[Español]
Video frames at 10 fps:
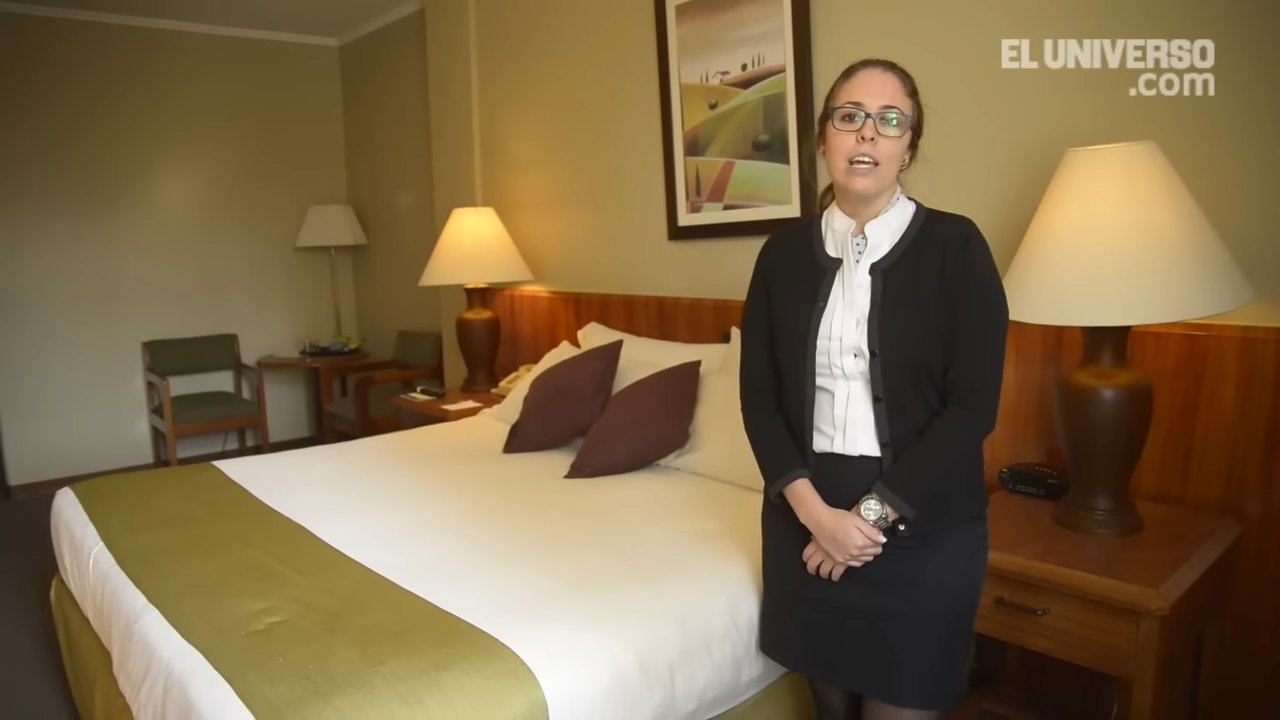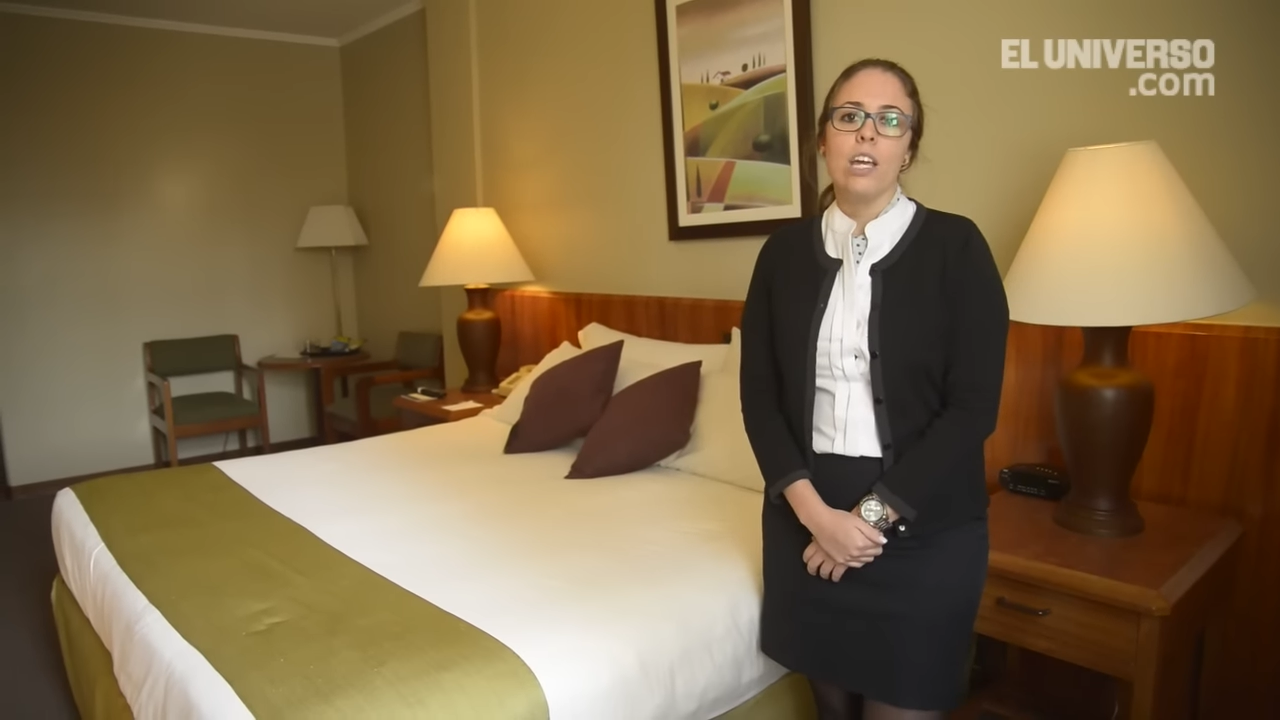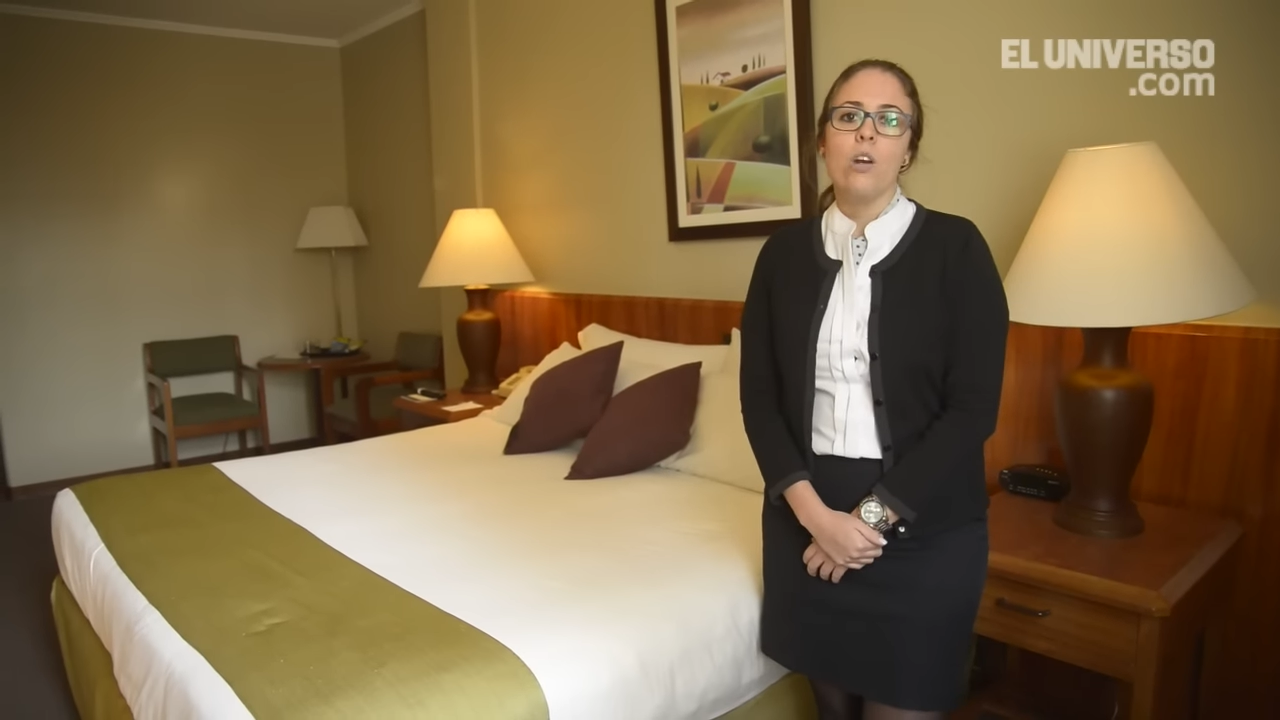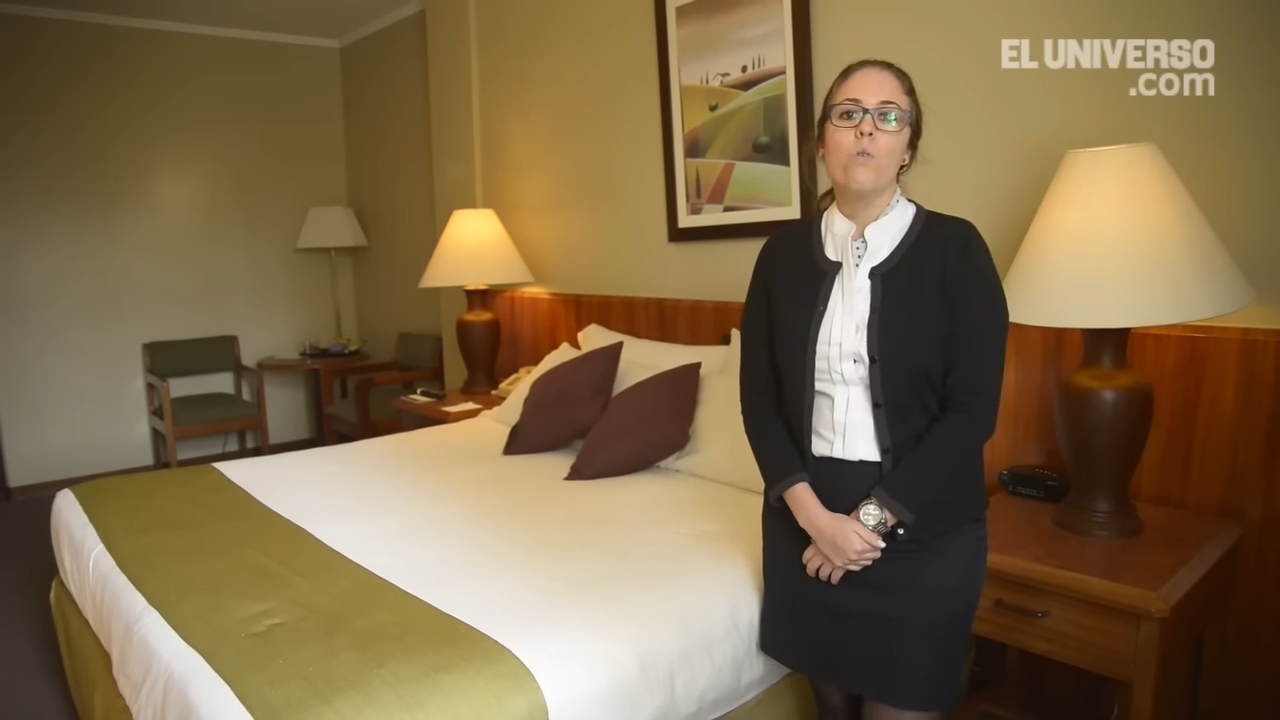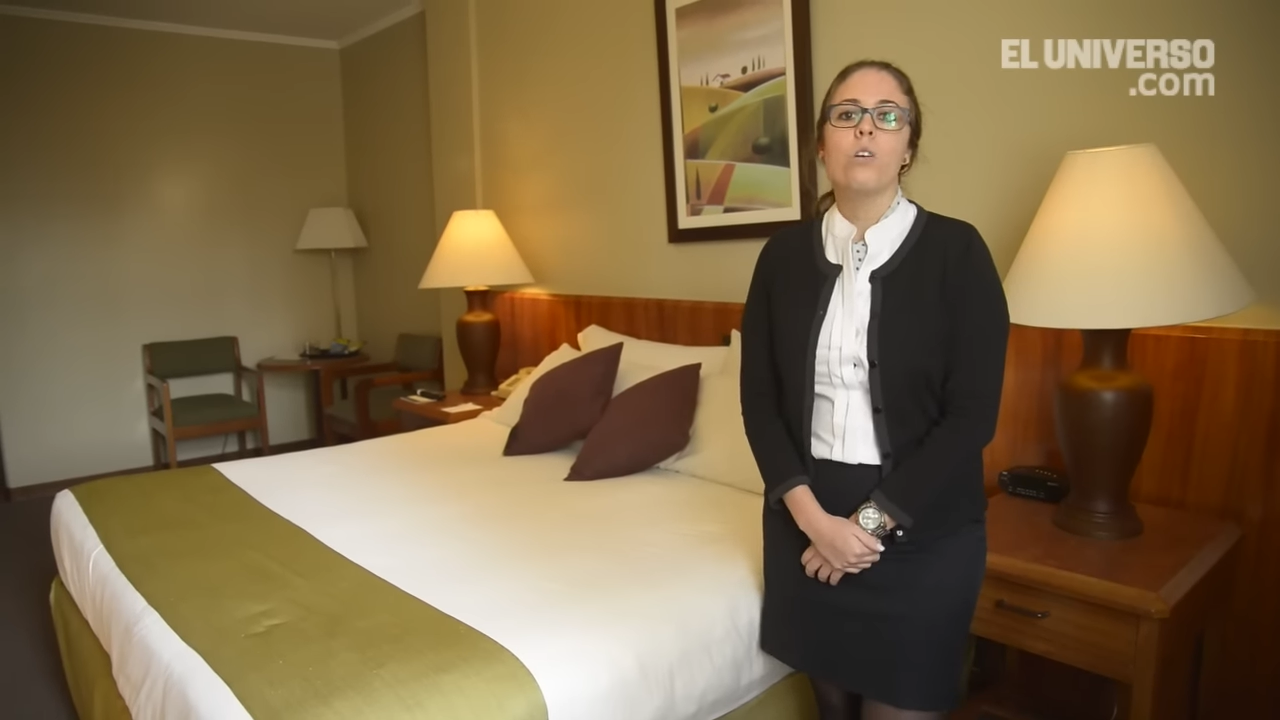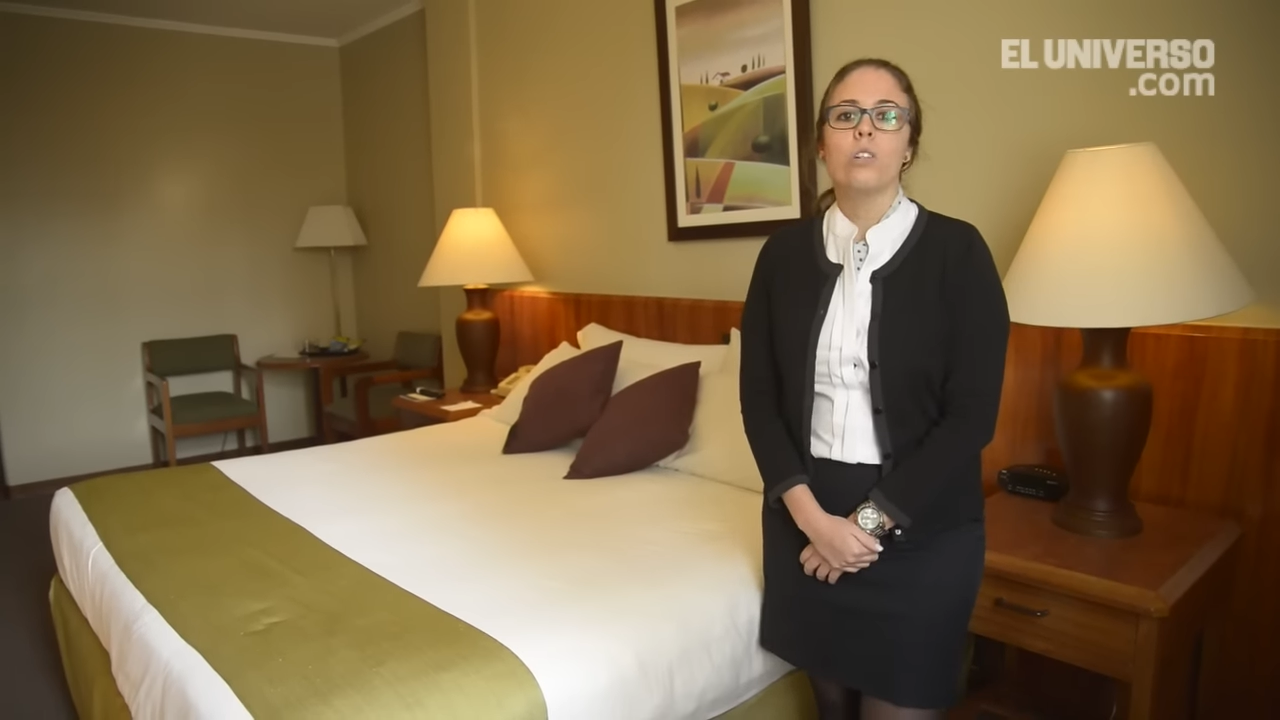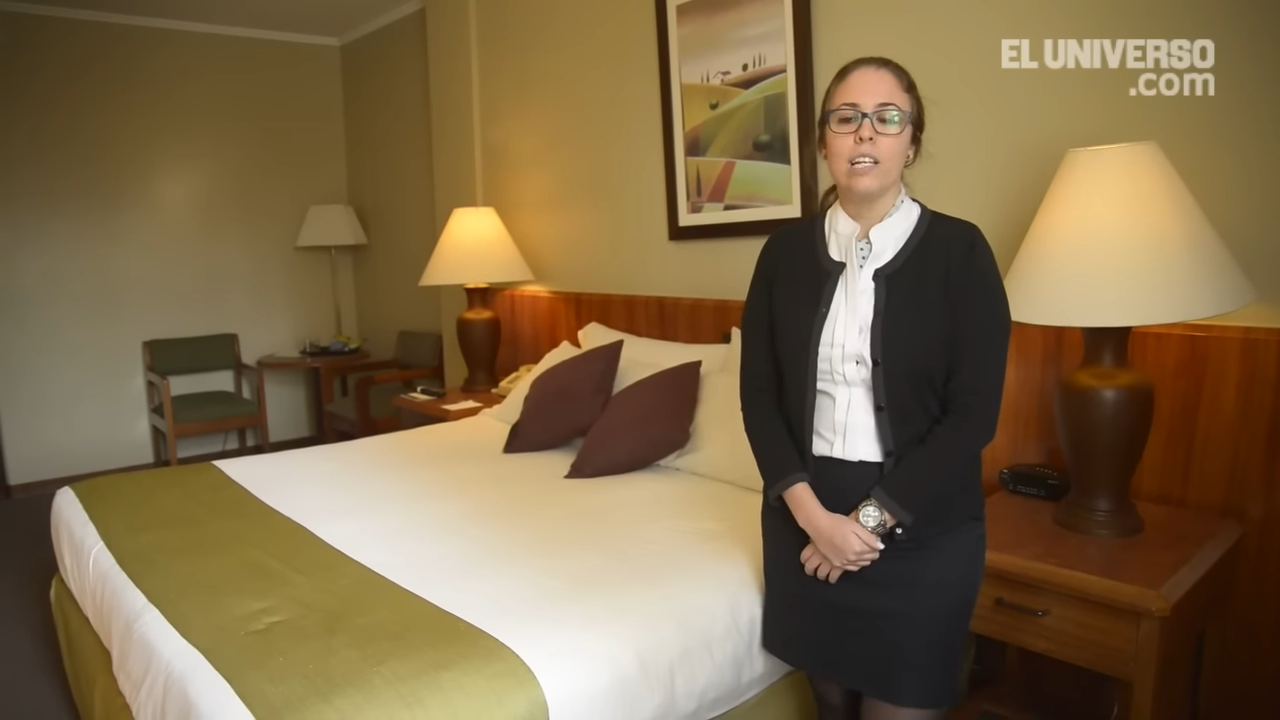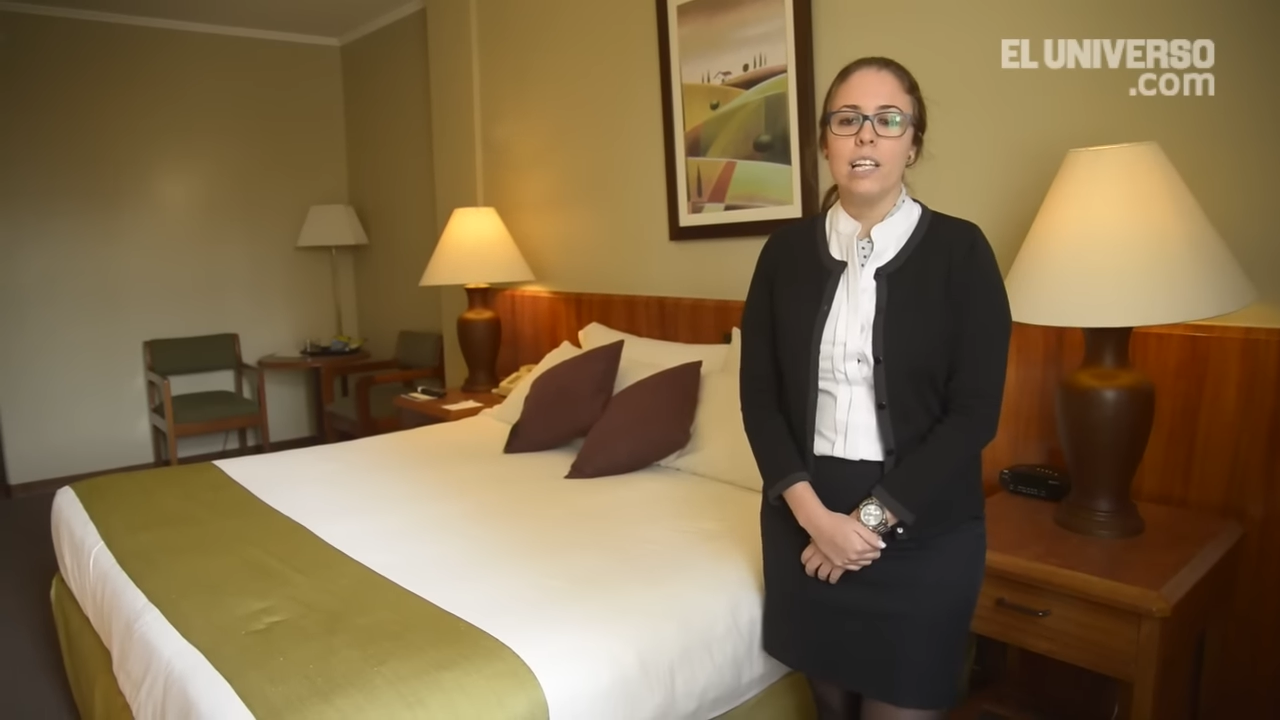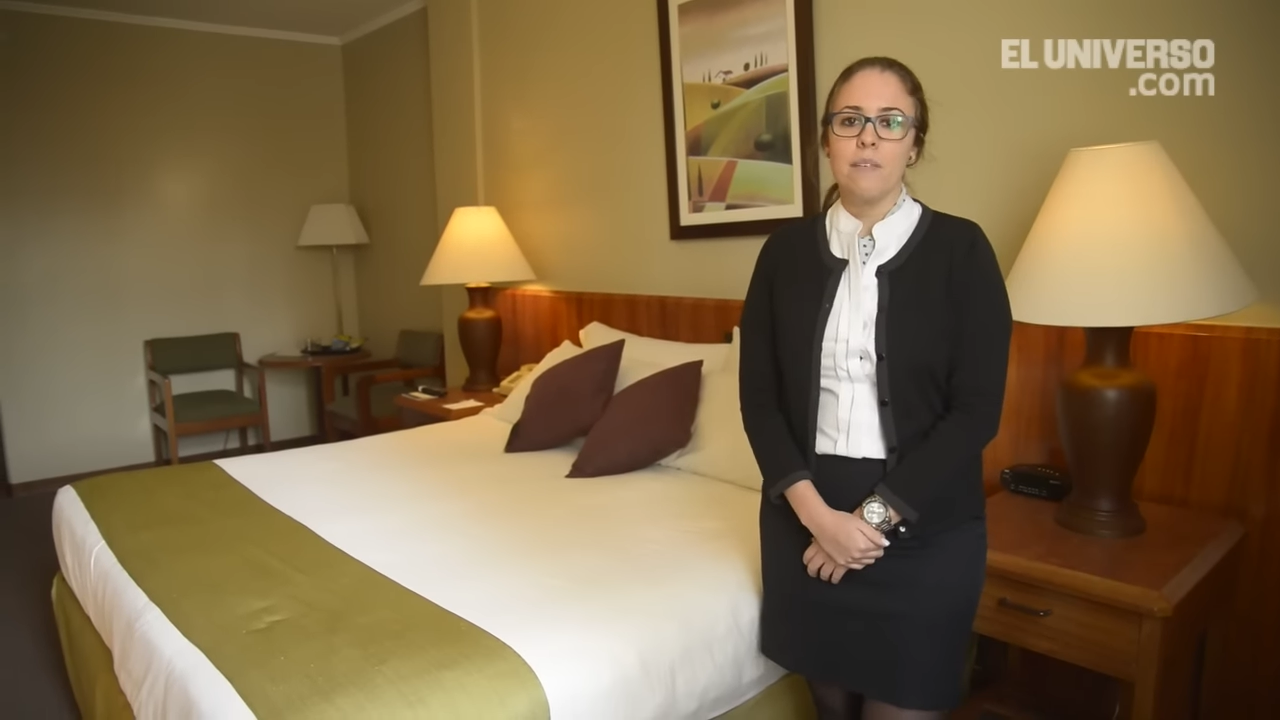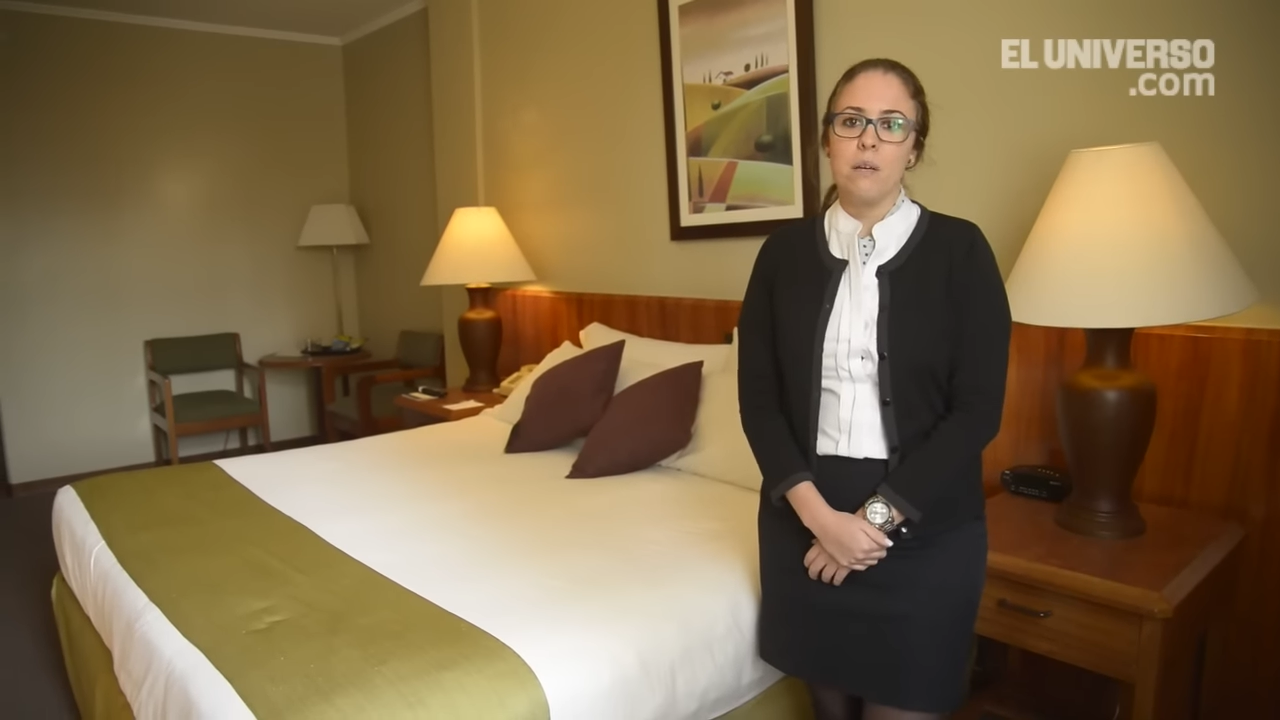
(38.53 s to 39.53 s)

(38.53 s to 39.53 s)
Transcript: y un cóctel de